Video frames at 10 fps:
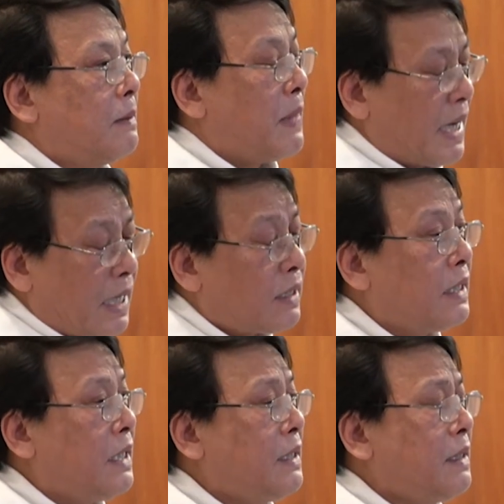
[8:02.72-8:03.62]
mẹ đã
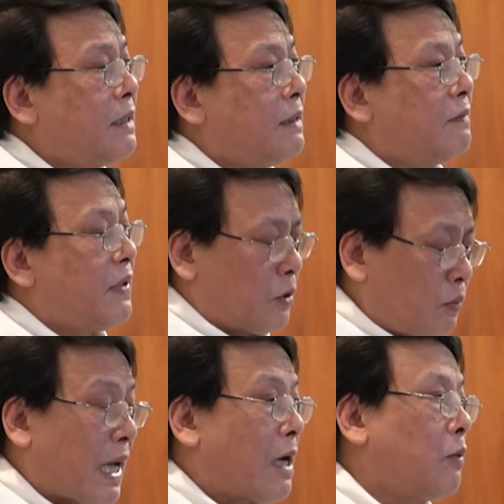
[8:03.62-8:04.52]
tin và
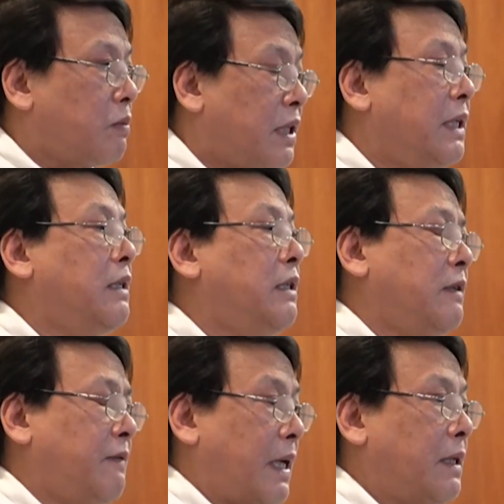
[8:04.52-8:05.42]
chúng ta cũng tin
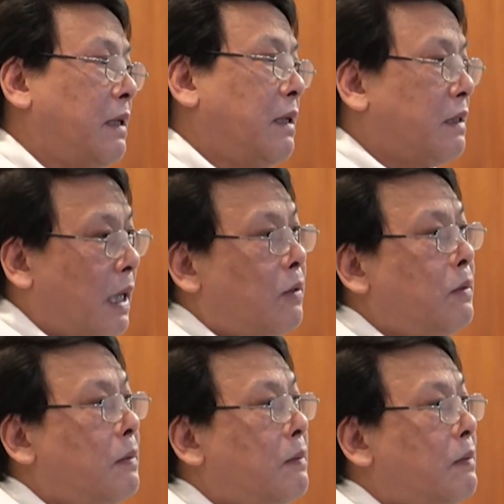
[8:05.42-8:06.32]
như vậy,
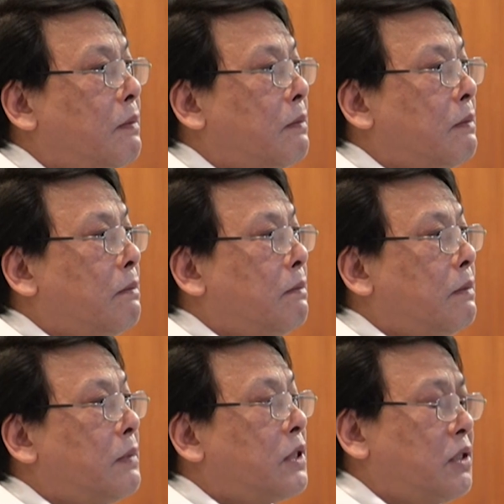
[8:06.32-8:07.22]
dẫu
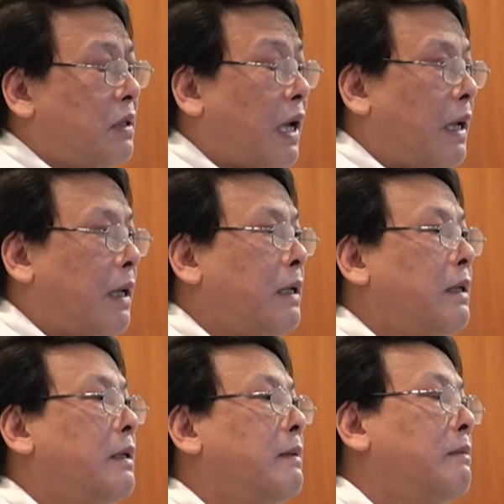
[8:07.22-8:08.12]
sự thể
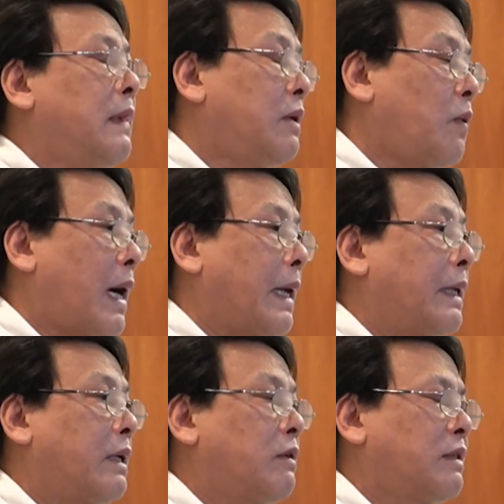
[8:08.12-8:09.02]
bên
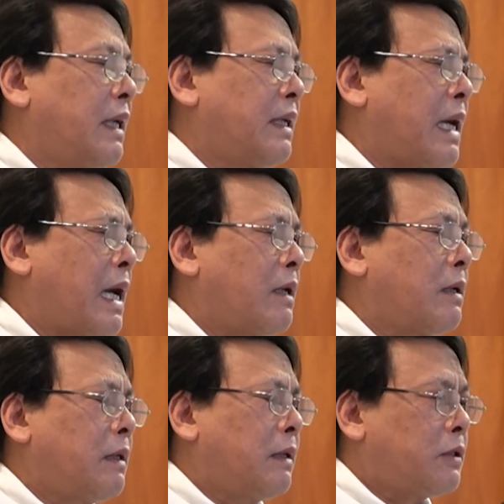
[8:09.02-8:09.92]
ngoài có xảy ra
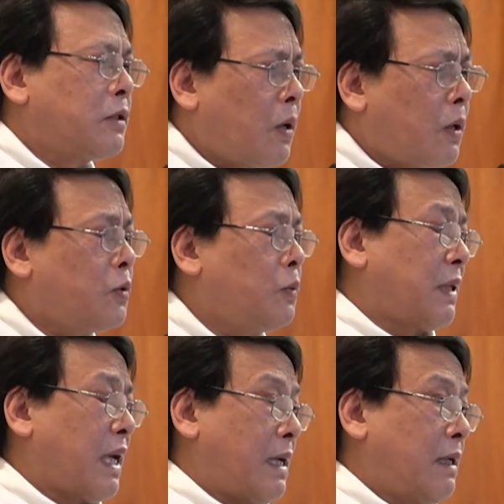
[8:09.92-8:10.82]
cho
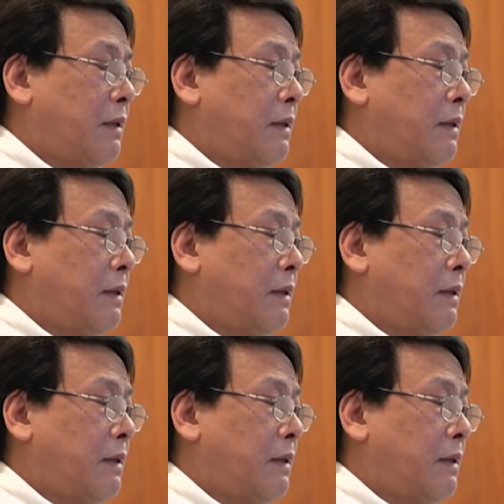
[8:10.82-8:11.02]
chúng ta,